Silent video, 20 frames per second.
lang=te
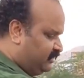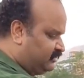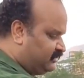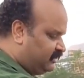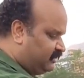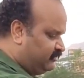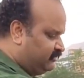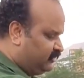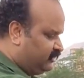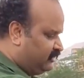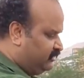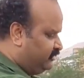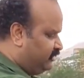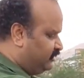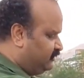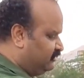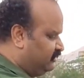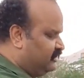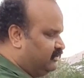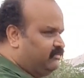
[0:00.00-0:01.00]
మనం థర్డ్ మోడ్లో
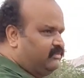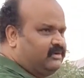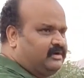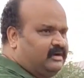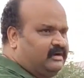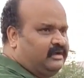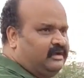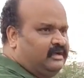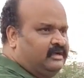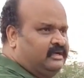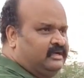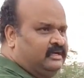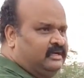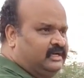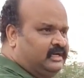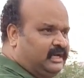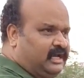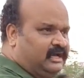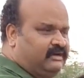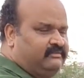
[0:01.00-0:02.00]
పెట్టుకున్నాం ఒక
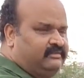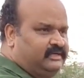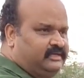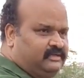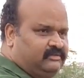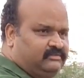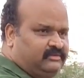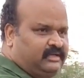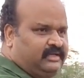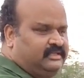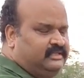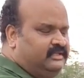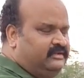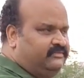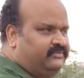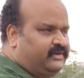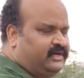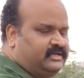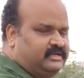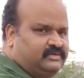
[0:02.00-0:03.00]
నా వెయిట్ కూడా
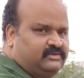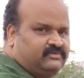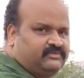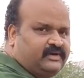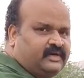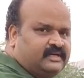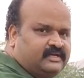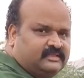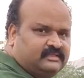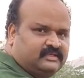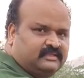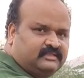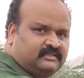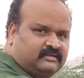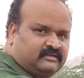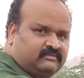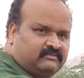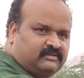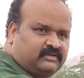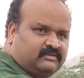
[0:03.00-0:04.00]
ఇది ఫార్టీ టు ఫార్టీ త్రీ
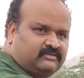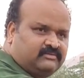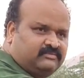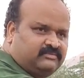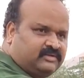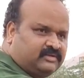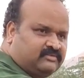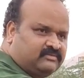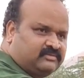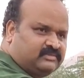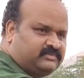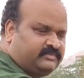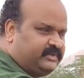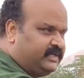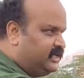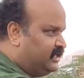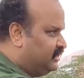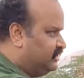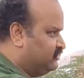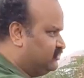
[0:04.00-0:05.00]
వరకు మనకు
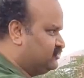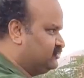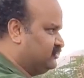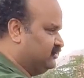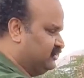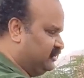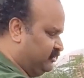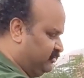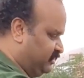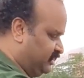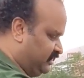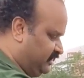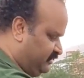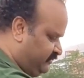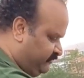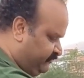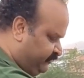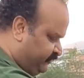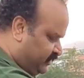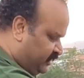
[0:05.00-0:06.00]
స్పీడ్ అయితే వస్తుందన్నమాట
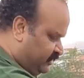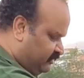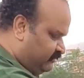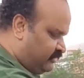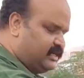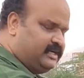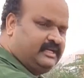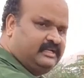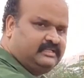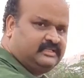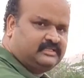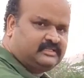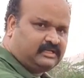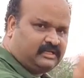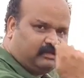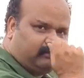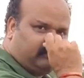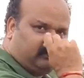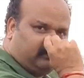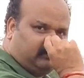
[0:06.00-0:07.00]
బండి అయితే
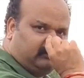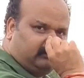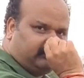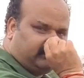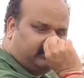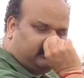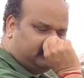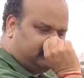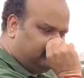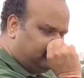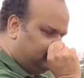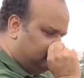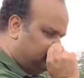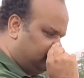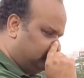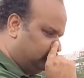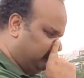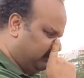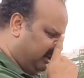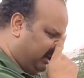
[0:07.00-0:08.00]
చాలా బాగుంది ఫ్రెండ్స్
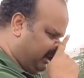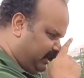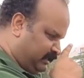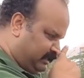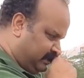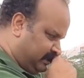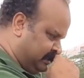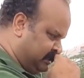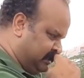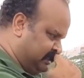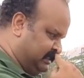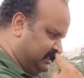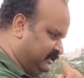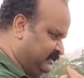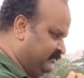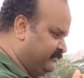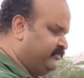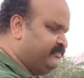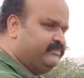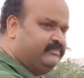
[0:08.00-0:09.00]
నాకైతే
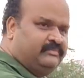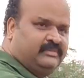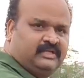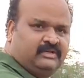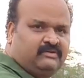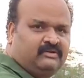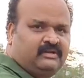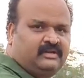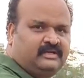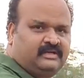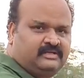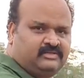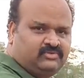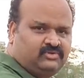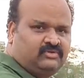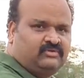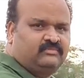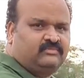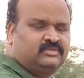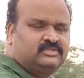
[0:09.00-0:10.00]
నచ్చింది మీరు కూడా రండి
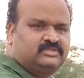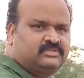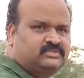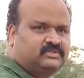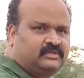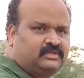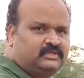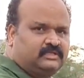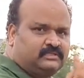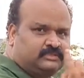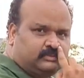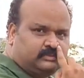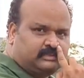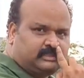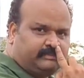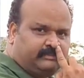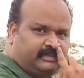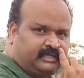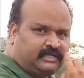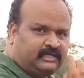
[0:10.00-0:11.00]
షోరూమ్కి వచ్చి చూడండి
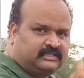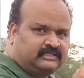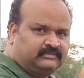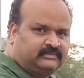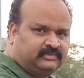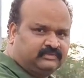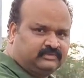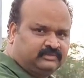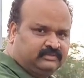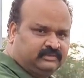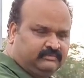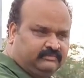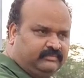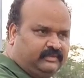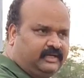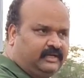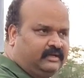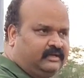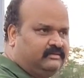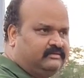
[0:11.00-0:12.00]
చూస్తే మీకు అర్థమవుతుంది
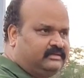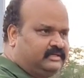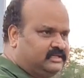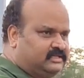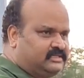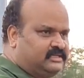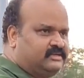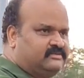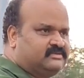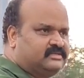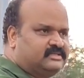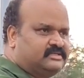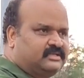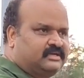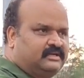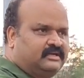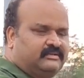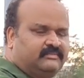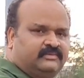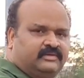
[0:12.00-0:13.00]
టెస్ట్ డ్రైవ్
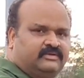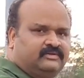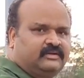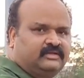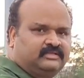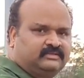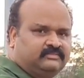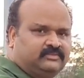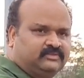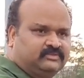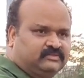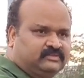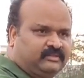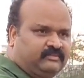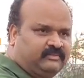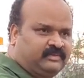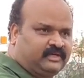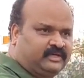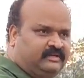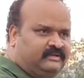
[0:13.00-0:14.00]
చేశారంటే మీకు కూడా
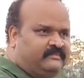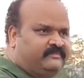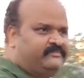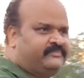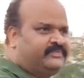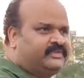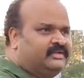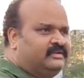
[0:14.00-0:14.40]
అర్థమవుతుంది అనమాట